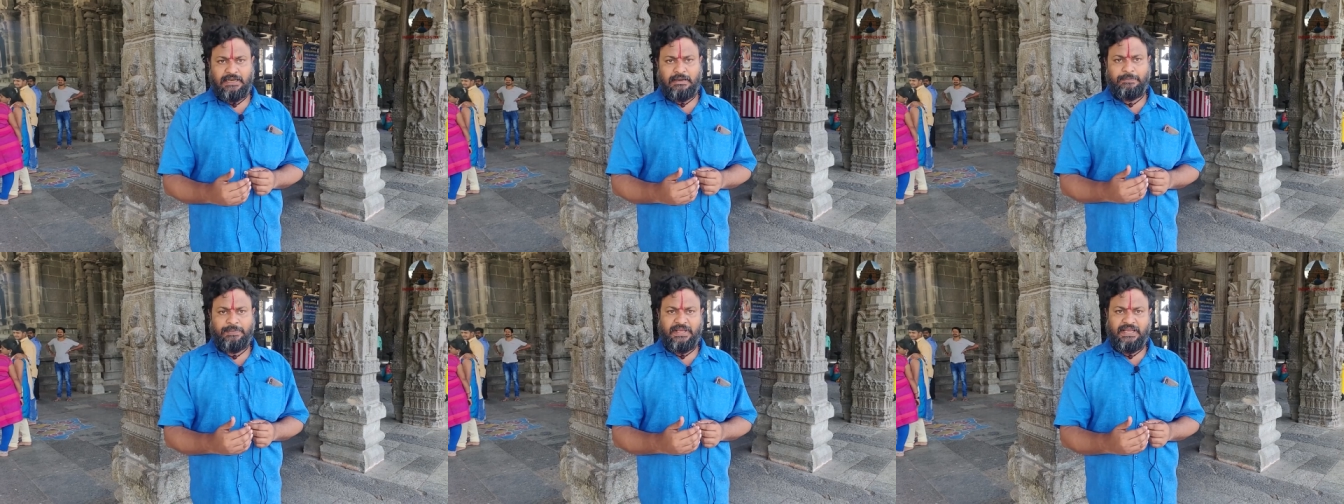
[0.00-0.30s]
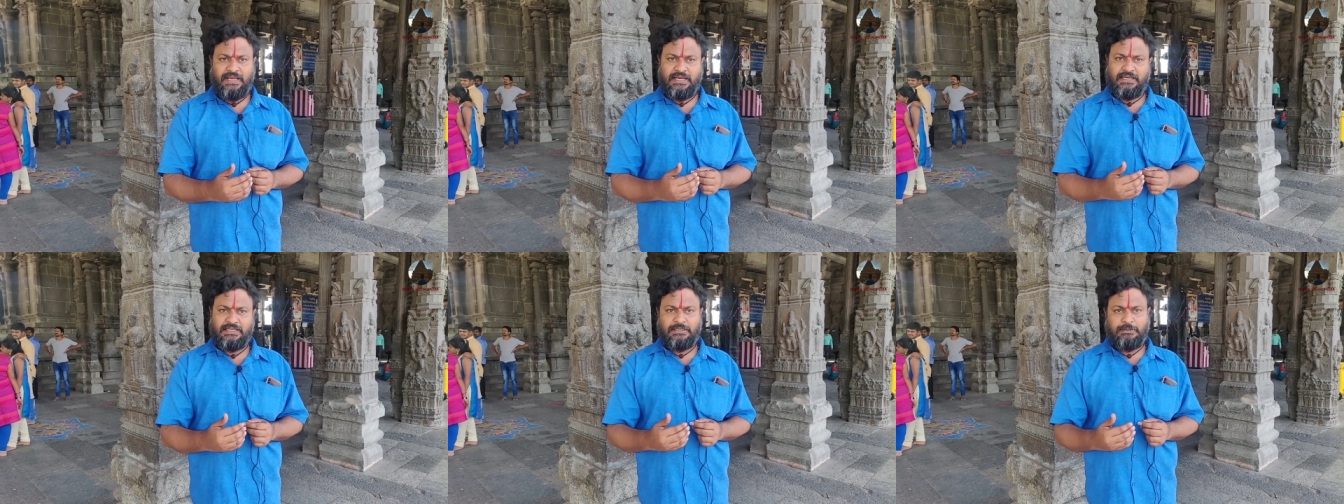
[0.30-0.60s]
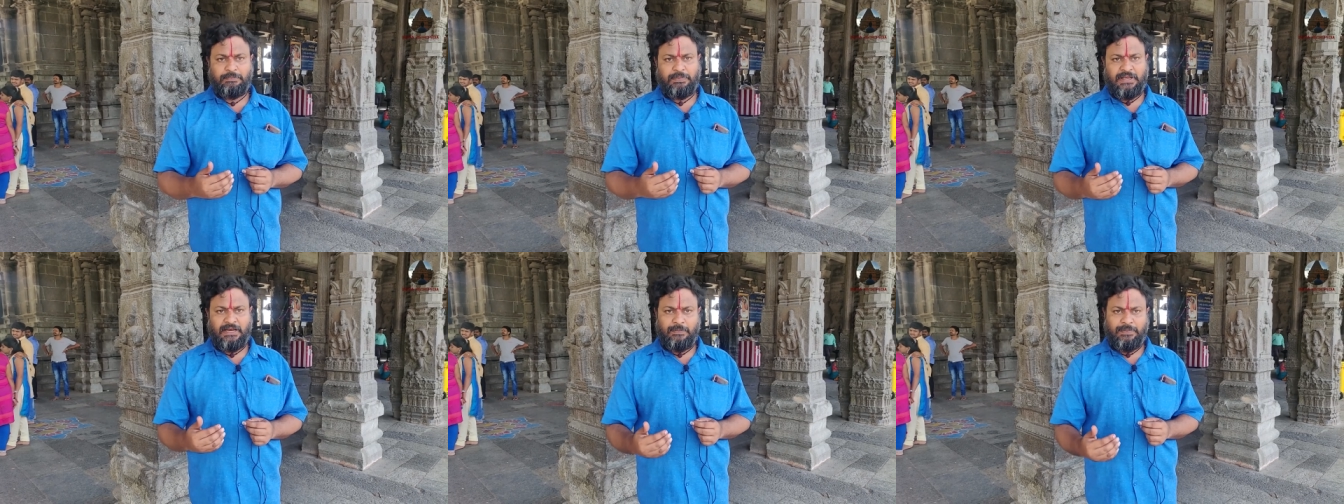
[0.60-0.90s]
அப்படிங்கிறது
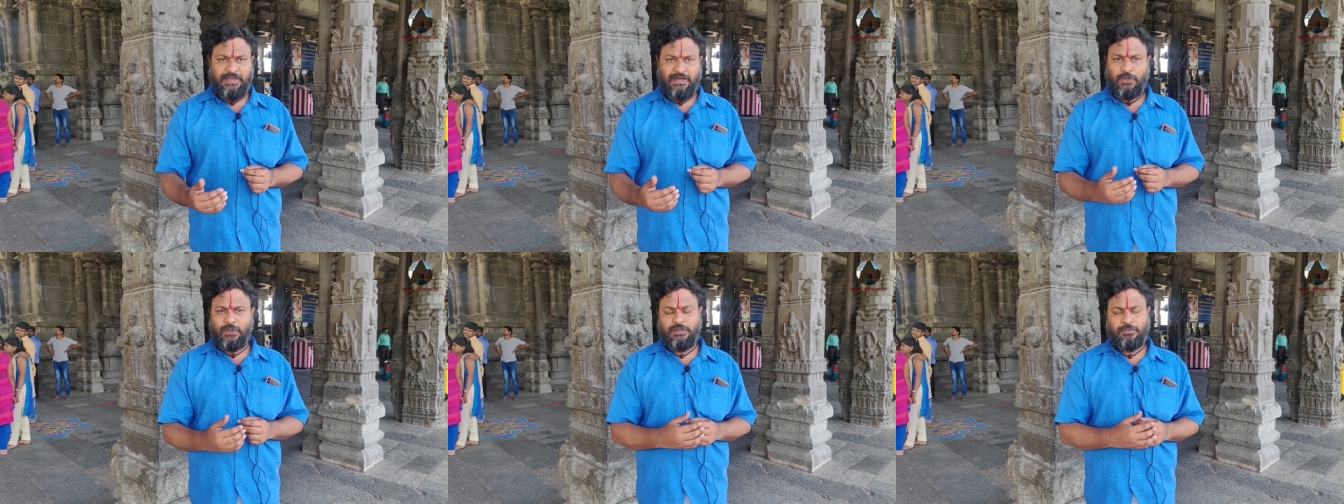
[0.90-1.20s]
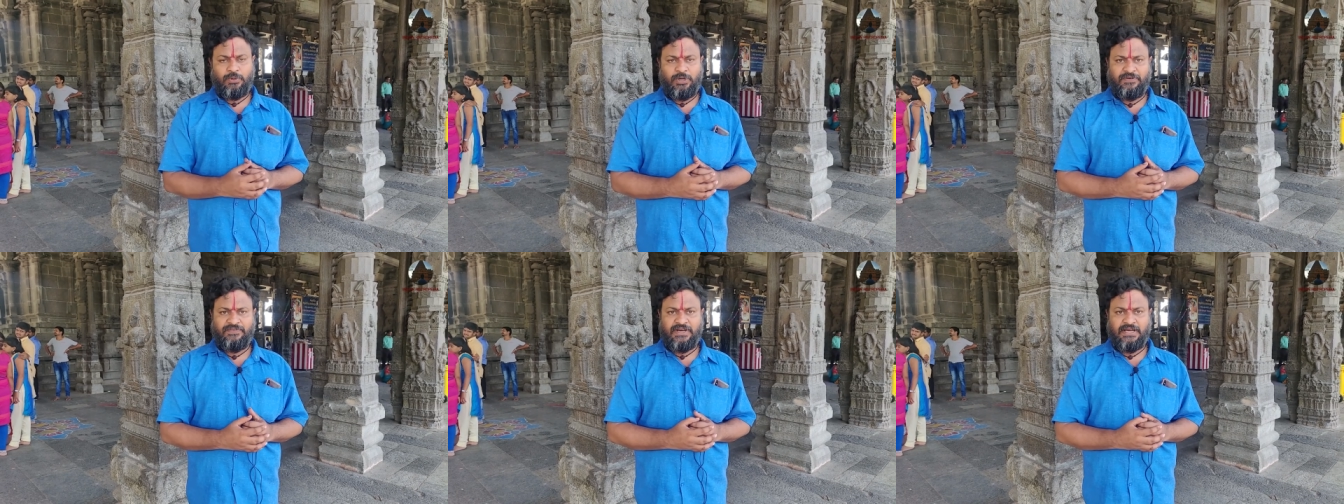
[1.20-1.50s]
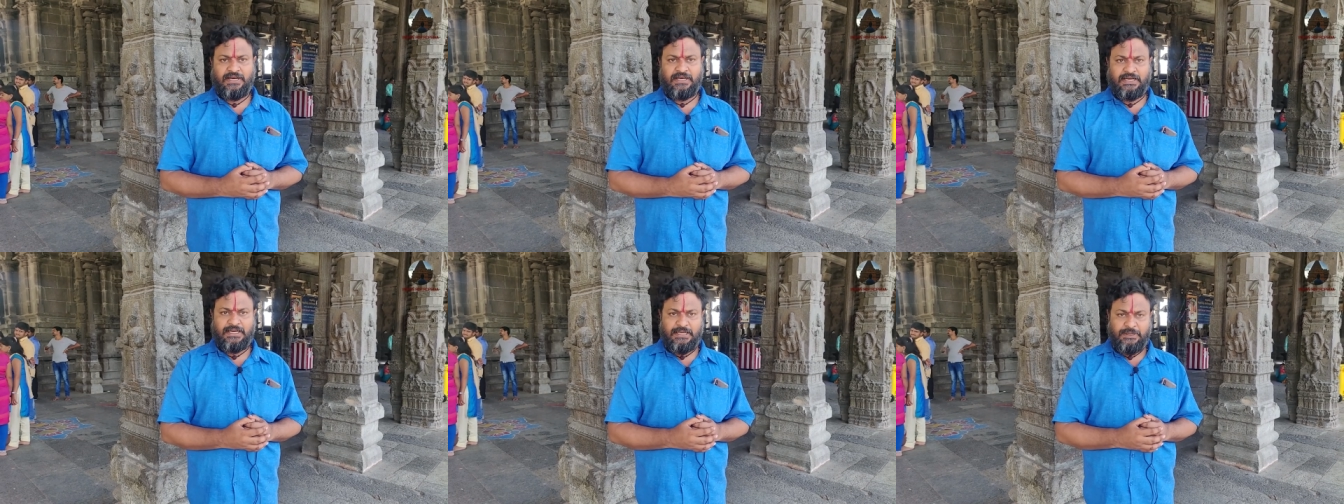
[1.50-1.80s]
பல பேரோட முடிவா
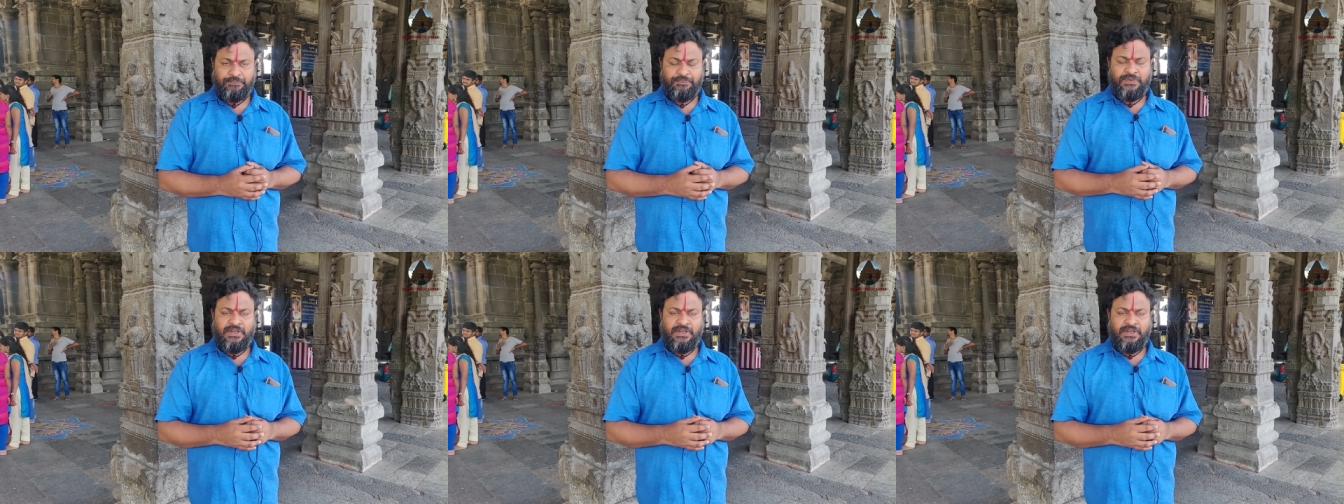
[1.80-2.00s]
இருக்கு